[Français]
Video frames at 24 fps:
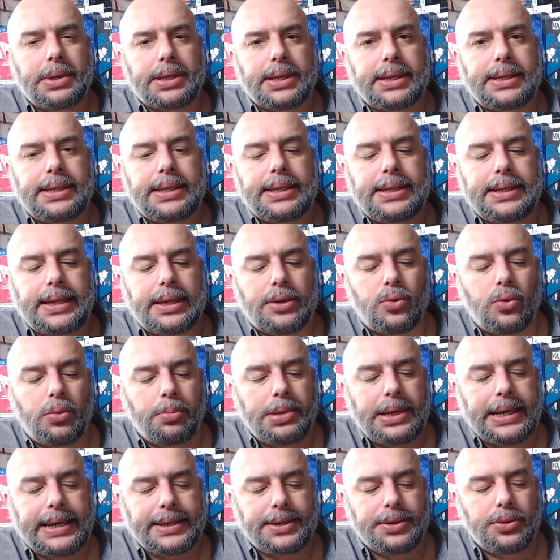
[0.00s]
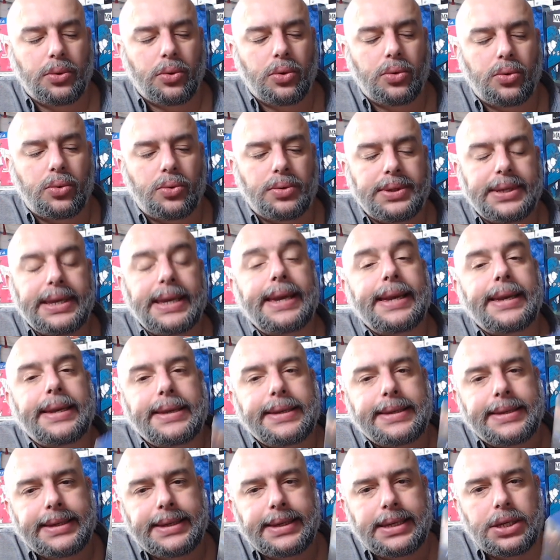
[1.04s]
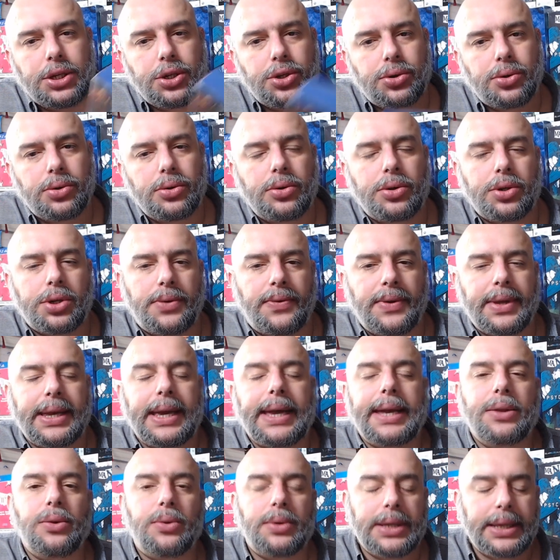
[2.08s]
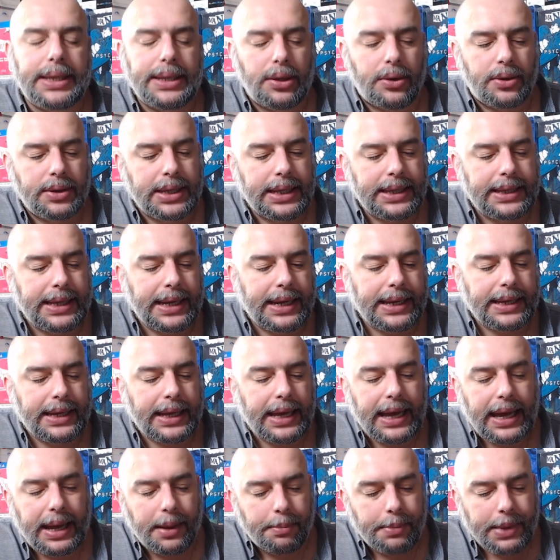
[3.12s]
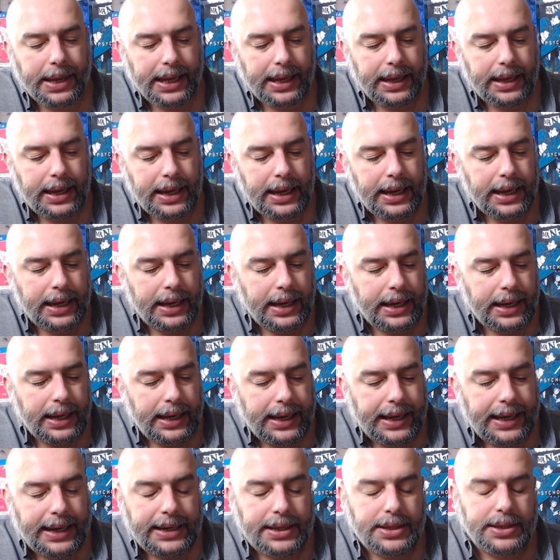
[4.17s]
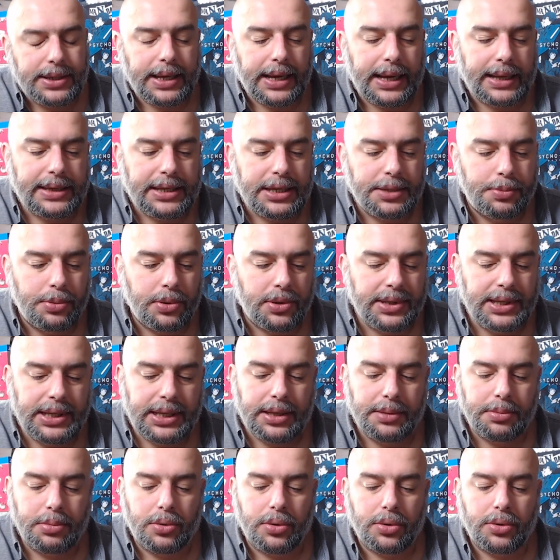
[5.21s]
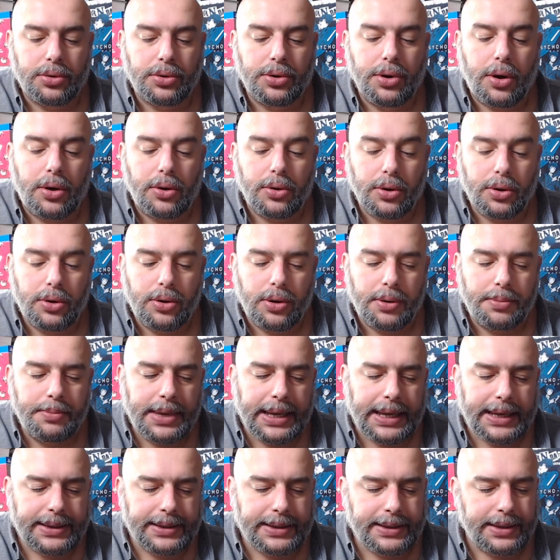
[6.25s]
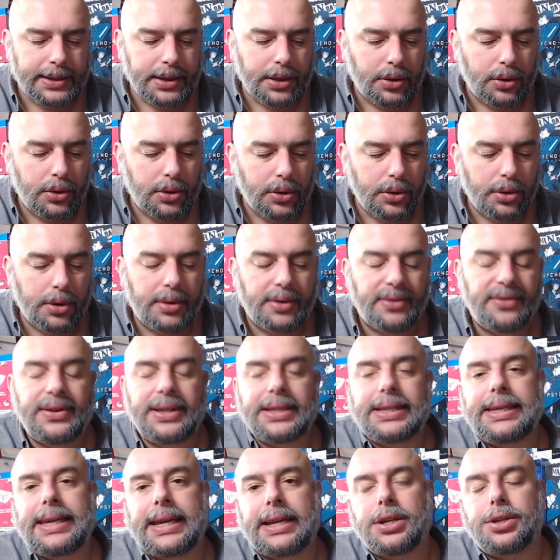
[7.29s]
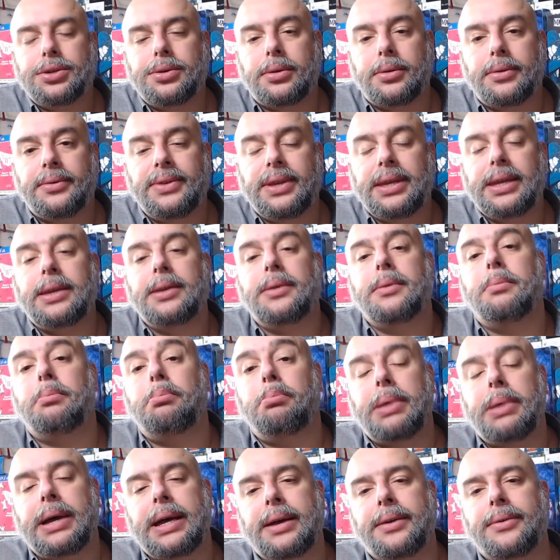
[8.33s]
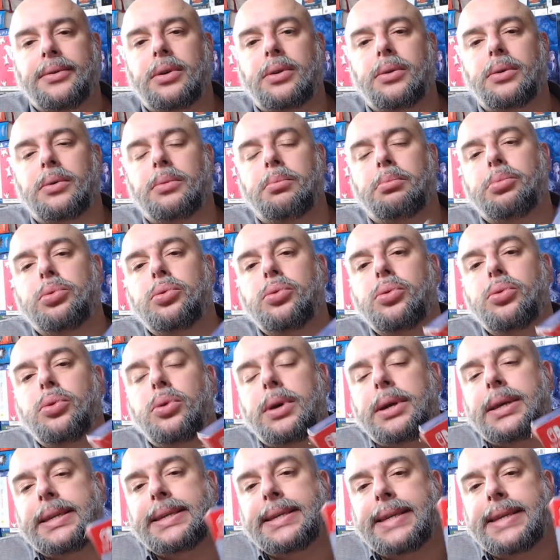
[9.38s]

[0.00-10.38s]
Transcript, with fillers: Parce que si cette compilation contient six jeux, j'en des en détail après. Elle sera disponible dans le commerce le 24 janvier, pas avant, pour